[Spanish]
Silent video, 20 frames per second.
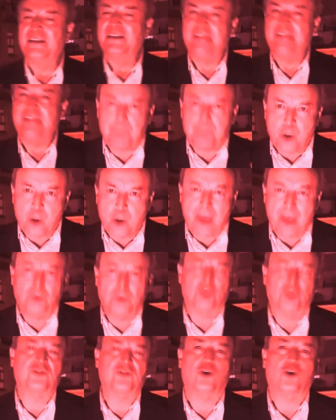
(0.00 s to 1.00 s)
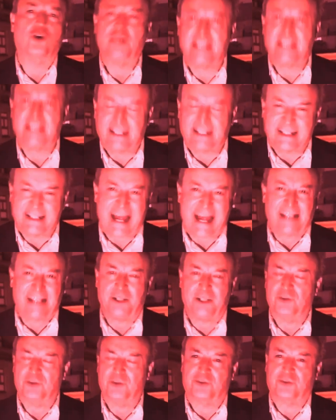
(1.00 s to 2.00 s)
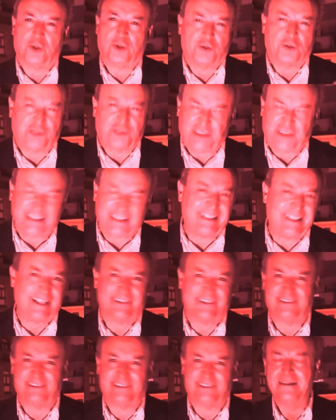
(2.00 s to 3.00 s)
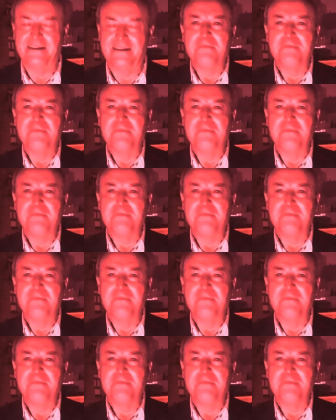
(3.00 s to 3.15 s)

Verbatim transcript: de pueblos originarios, toxiles,